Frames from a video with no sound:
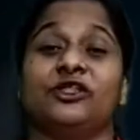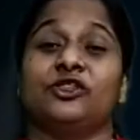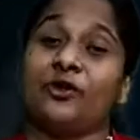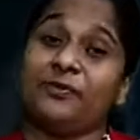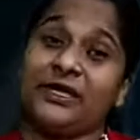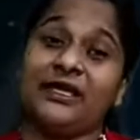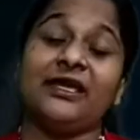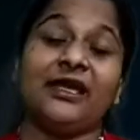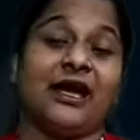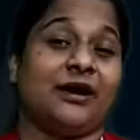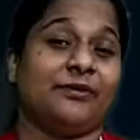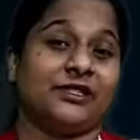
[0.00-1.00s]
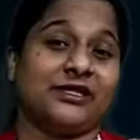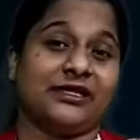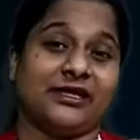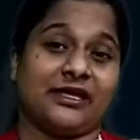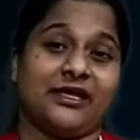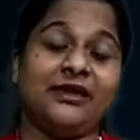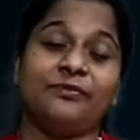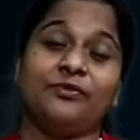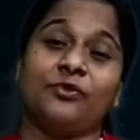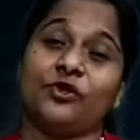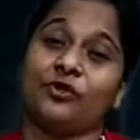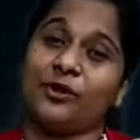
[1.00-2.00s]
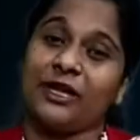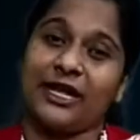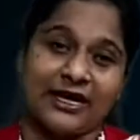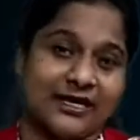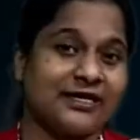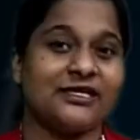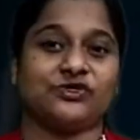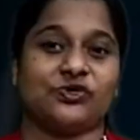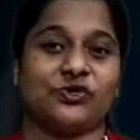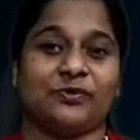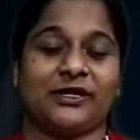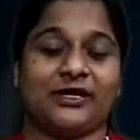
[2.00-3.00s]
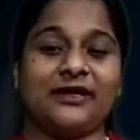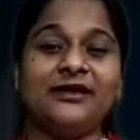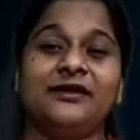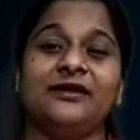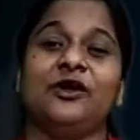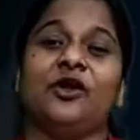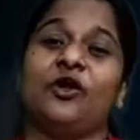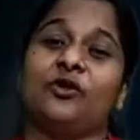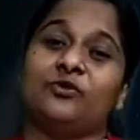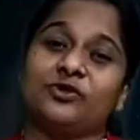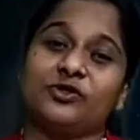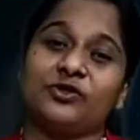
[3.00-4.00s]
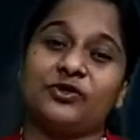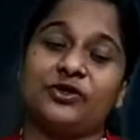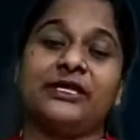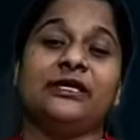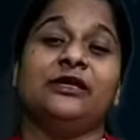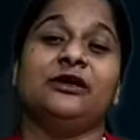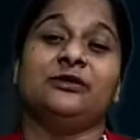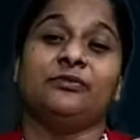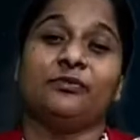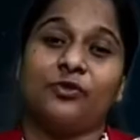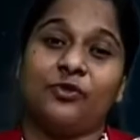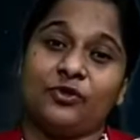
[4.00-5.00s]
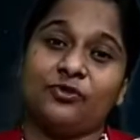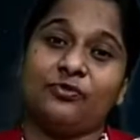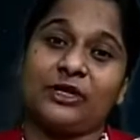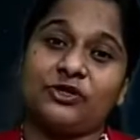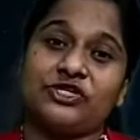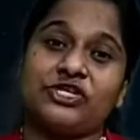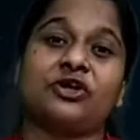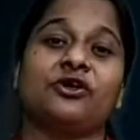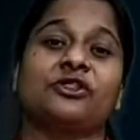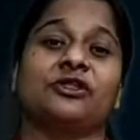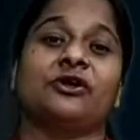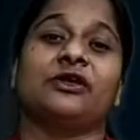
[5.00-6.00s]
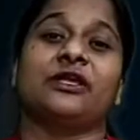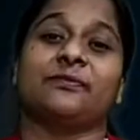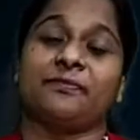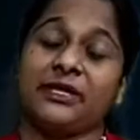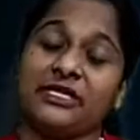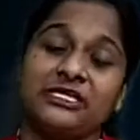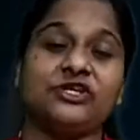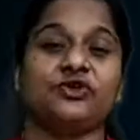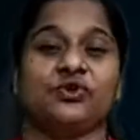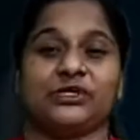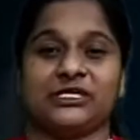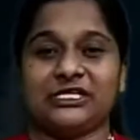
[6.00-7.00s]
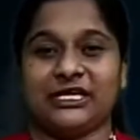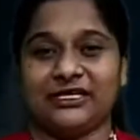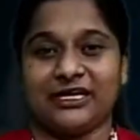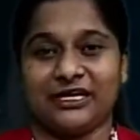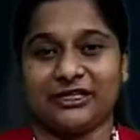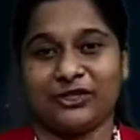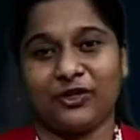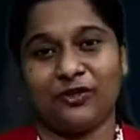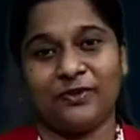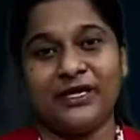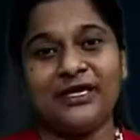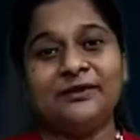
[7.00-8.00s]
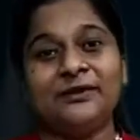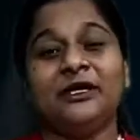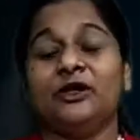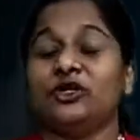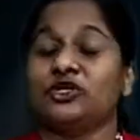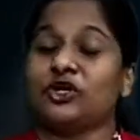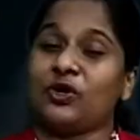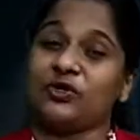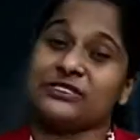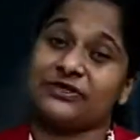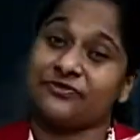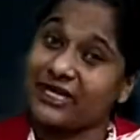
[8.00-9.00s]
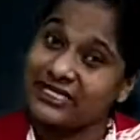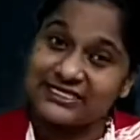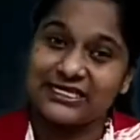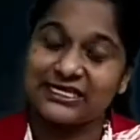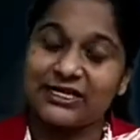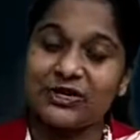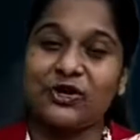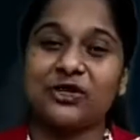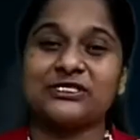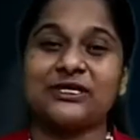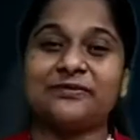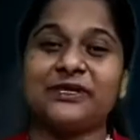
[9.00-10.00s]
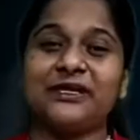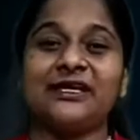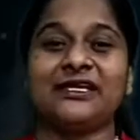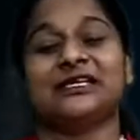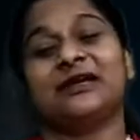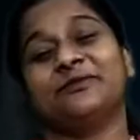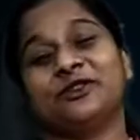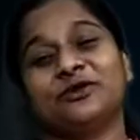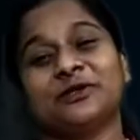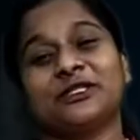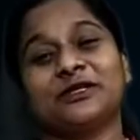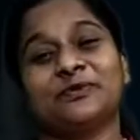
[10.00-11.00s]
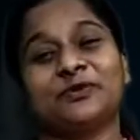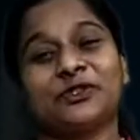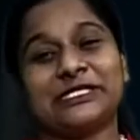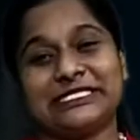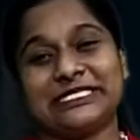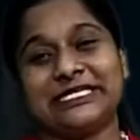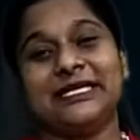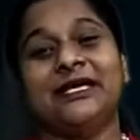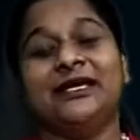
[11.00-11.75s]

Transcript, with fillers: তবে আমাদেরকে মনোবল হারালে চলবে না অবশ্যই মন মানসিকতা অনেক বেশি শক্তিশালী রাখতে হবে সহজে ফ্রাস্ট্রেটেড হওয়া যাবে না এটি আমি তোমাদের প্রতিটি